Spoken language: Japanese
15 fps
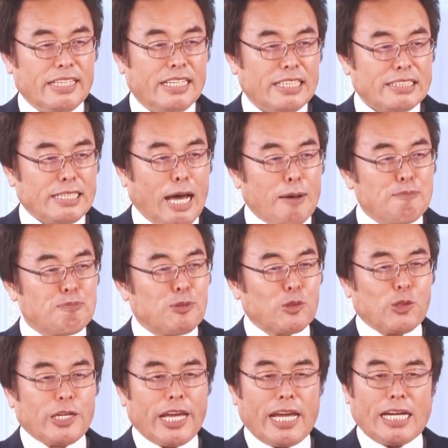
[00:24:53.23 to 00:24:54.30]
3部の
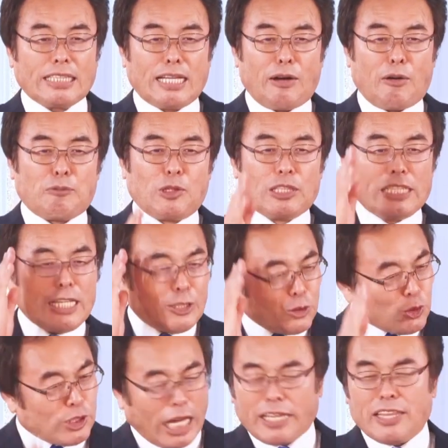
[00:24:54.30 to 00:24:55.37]
礼拝ではもう
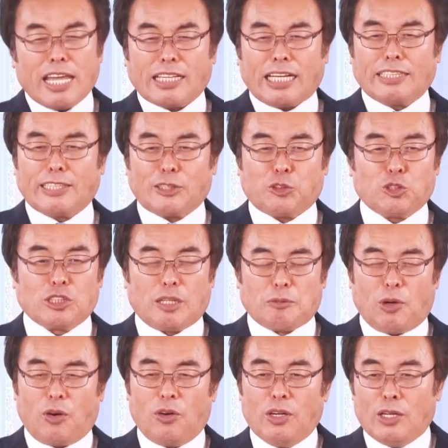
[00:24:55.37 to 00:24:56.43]
23年間説教して
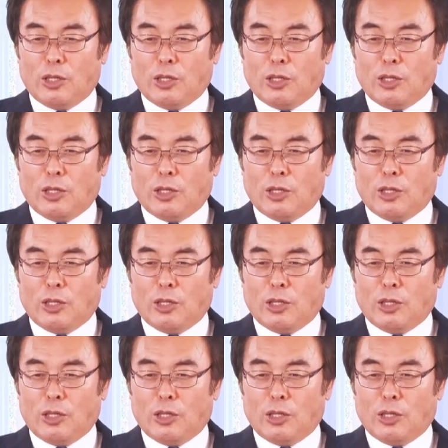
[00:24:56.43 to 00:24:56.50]
も